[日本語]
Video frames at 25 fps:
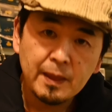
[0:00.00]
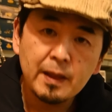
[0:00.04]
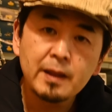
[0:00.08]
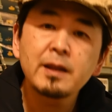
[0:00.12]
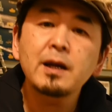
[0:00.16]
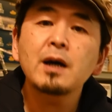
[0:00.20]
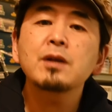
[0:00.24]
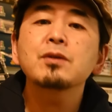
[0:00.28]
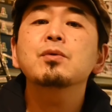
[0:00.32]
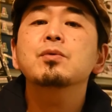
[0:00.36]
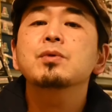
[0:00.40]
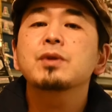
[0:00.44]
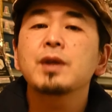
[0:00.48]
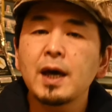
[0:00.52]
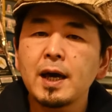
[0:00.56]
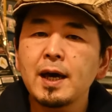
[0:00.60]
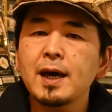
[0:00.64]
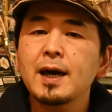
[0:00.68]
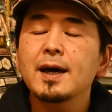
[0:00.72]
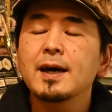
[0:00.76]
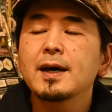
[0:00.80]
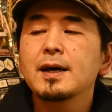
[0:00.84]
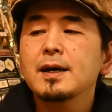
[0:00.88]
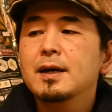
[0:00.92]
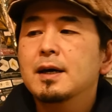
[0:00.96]
なの
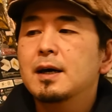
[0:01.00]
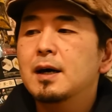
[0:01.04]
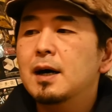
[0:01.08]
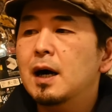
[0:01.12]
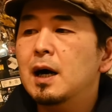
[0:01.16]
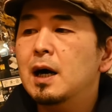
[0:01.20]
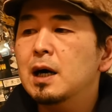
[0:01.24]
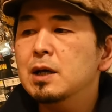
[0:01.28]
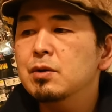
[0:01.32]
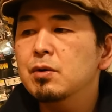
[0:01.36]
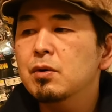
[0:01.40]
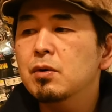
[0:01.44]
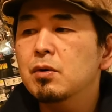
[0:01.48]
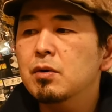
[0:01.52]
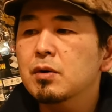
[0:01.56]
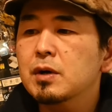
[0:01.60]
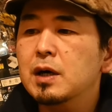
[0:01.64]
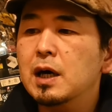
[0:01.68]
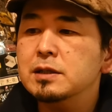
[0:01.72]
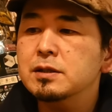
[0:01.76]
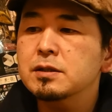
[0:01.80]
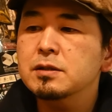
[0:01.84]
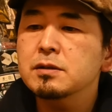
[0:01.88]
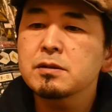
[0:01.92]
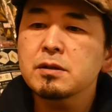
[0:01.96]
であの
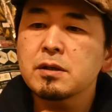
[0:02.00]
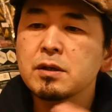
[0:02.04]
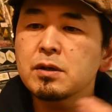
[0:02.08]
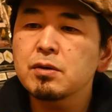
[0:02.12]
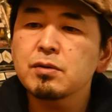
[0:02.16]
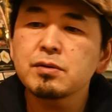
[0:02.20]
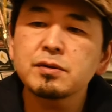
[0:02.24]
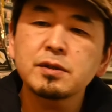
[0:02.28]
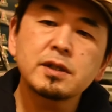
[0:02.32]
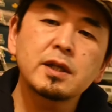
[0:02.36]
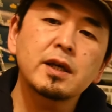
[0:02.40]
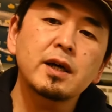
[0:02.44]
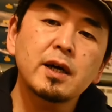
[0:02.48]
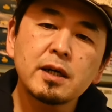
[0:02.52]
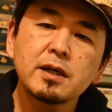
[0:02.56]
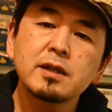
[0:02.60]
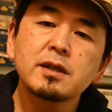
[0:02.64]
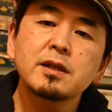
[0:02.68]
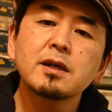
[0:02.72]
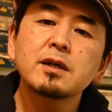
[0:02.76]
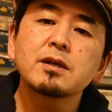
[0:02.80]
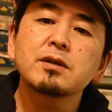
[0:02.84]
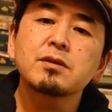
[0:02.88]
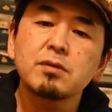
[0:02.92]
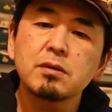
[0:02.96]
ガス抜きをしてあげ
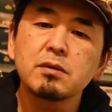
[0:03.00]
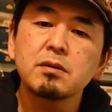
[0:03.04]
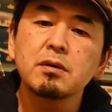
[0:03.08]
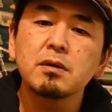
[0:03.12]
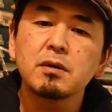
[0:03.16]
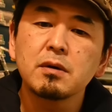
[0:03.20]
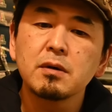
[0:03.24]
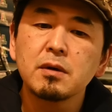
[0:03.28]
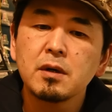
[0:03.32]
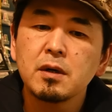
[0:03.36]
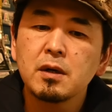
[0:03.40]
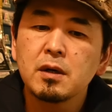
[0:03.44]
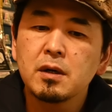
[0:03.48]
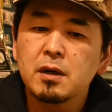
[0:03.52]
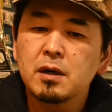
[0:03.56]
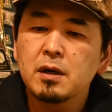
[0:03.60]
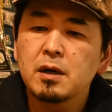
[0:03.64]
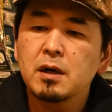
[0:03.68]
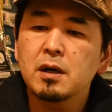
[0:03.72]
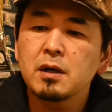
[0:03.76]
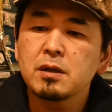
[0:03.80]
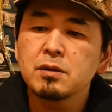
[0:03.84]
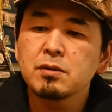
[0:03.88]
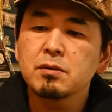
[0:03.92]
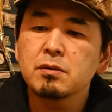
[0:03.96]
ないと
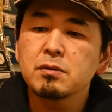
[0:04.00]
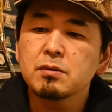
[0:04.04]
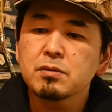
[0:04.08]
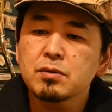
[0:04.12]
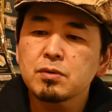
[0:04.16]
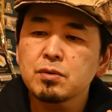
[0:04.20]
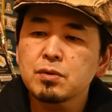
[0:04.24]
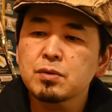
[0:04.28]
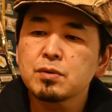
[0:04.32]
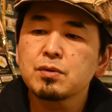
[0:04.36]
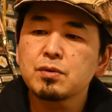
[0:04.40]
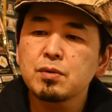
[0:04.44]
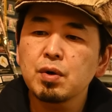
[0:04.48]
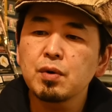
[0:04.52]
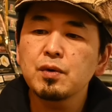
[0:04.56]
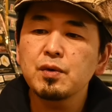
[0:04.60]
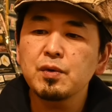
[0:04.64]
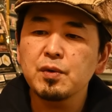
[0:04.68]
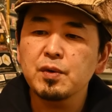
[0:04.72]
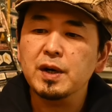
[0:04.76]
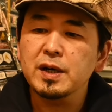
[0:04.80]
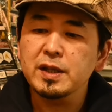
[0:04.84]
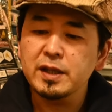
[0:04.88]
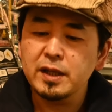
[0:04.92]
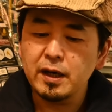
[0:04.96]
あの塗
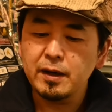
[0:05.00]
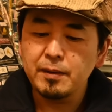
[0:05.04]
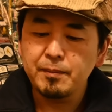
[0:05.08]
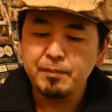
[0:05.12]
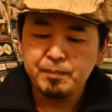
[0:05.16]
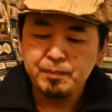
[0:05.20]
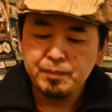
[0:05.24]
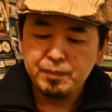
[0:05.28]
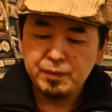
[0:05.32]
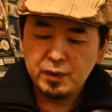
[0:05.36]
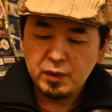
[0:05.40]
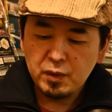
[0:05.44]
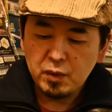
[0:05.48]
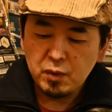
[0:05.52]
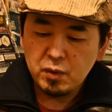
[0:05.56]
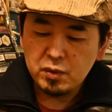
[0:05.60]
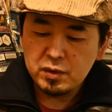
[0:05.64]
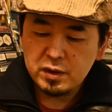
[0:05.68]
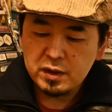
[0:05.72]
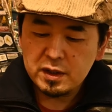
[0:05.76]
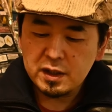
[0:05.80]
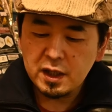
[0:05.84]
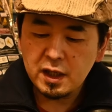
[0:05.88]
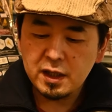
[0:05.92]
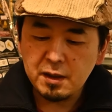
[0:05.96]
料がねこう
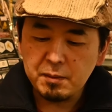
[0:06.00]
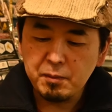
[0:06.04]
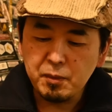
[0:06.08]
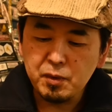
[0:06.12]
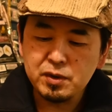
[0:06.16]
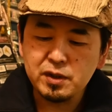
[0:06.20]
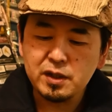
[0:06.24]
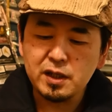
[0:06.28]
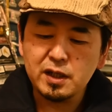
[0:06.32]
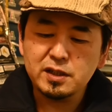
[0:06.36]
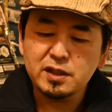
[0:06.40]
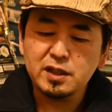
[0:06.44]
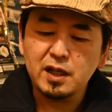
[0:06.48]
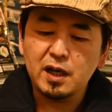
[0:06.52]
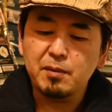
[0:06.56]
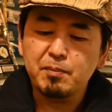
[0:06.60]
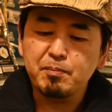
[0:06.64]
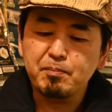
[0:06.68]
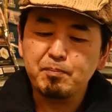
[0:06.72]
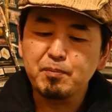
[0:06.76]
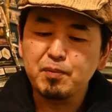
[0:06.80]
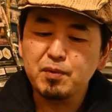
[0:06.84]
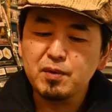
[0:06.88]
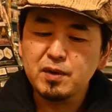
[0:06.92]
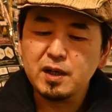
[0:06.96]
手で持ったりしたら
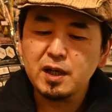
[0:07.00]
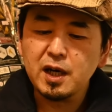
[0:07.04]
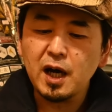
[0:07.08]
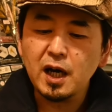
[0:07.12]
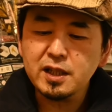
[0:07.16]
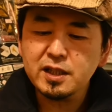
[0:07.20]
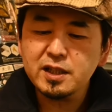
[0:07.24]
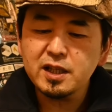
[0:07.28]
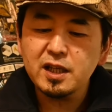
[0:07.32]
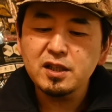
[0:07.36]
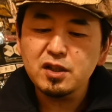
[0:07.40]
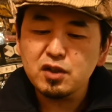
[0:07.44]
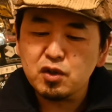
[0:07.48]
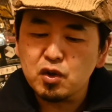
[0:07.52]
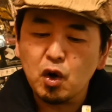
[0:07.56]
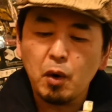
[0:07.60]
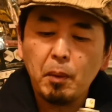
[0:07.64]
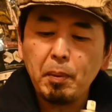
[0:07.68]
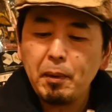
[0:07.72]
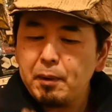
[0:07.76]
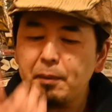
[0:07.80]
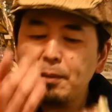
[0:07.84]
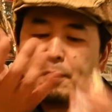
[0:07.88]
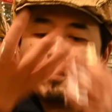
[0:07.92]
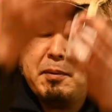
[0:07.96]
勝手に
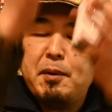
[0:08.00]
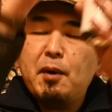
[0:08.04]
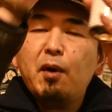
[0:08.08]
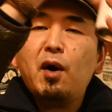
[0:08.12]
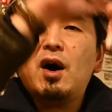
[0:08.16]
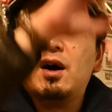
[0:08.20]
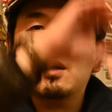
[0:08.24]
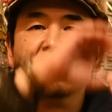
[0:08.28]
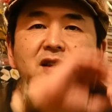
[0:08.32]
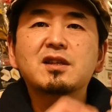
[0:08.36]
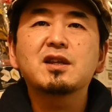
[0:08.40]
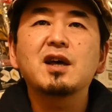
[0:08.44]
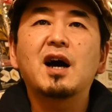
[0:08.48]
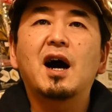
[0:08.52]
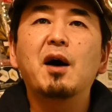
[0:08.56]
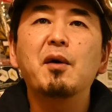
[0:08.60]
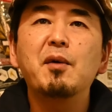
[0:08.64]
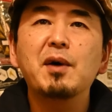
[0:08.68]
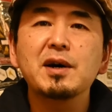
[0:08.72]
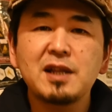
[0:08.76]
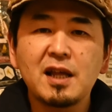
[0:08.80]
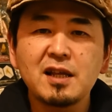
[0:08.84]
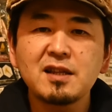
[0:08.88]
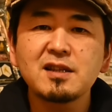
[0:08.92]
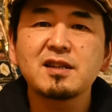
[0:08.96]
ゴボゴボゴって
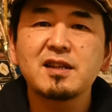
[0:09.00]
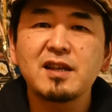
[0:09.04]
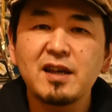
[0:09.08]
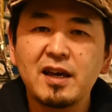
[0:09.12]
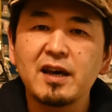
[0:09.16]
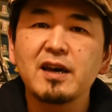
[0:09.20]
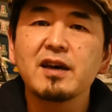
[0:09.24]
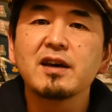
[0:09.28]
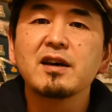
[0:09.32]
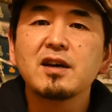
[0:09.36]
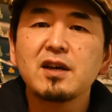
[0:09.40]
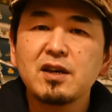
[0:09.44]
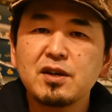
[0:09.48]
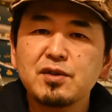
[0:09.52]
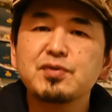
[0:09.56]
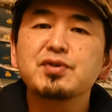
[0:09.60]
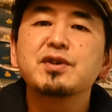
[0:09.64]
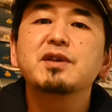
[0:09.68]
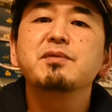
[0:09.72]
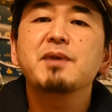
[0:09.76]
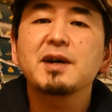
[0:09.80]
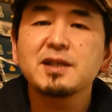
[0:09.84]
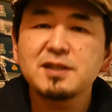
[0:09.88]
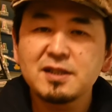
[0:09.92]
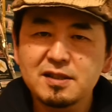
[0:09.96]
泡立って吹
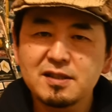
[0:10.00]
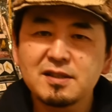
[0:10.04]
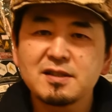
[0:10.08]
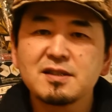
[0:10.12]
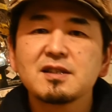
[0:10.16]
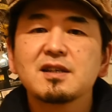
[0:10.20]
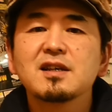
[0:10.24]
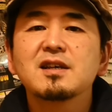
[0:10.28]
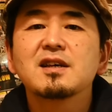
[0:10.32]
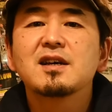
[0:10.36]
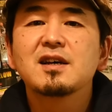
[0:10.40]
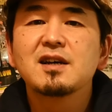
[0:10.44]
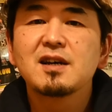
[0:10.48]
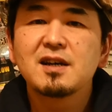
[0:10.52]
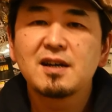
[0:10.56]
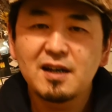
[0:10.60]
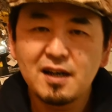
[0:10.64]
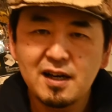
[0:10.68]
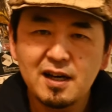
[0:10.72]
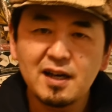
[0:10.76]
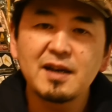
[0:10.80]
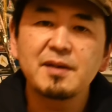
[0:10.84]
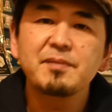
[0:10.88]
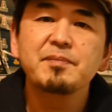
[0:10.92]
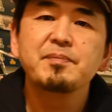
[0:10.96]
きます
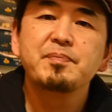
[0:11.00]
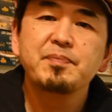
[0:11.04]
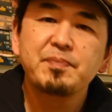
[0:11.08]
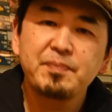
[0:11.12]
はい